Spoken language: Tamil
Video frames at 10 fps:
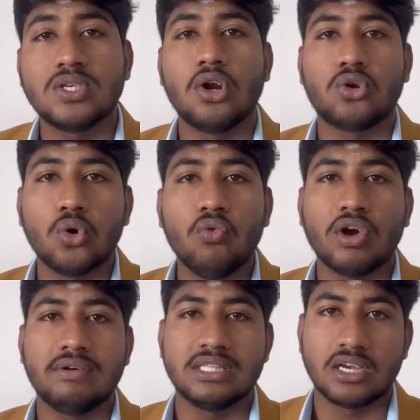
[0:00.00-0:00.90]
ஜீரோ டூ
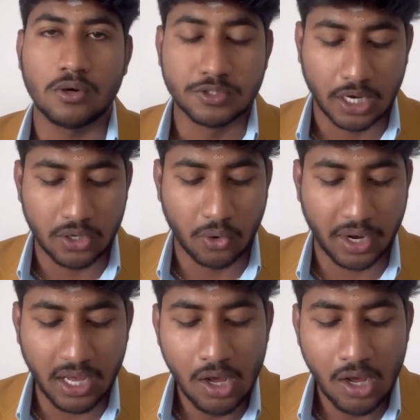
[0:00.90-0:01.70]
ஃபைவ் வந்து கவுன்சிலிங் கோடு